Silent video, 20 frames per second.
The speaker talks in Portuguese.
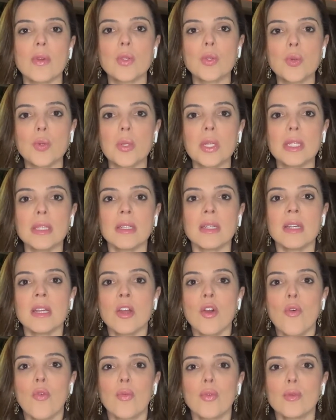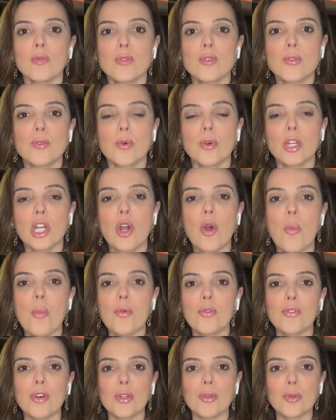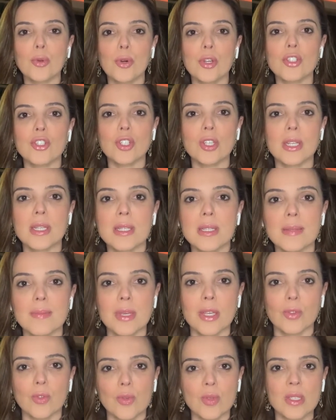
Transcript: a insulina funciona como um fator de crescimento,